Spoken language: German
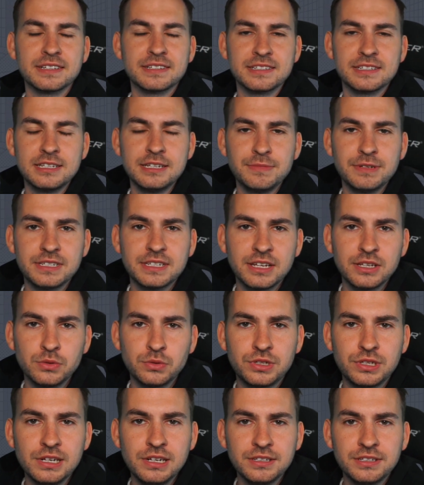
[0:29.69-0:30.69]
Das ist nämlich der
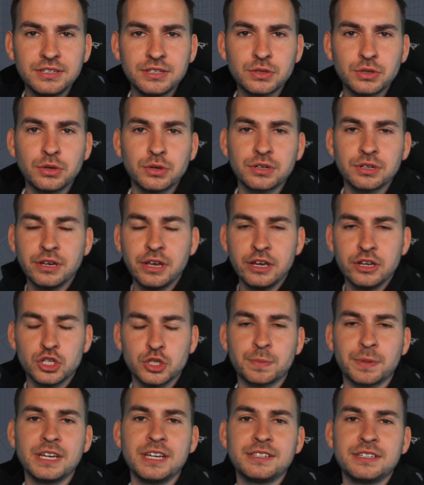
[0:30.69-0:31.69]
Utility Token,
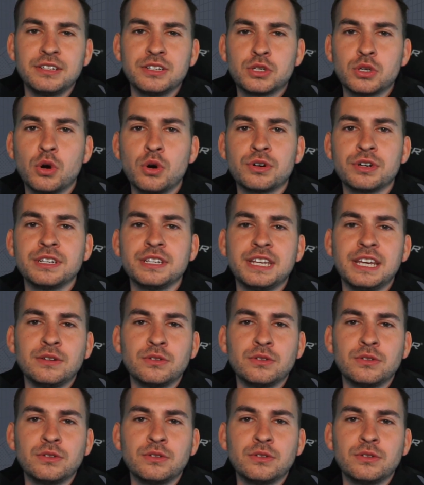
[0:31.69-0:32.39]
sprich den Token,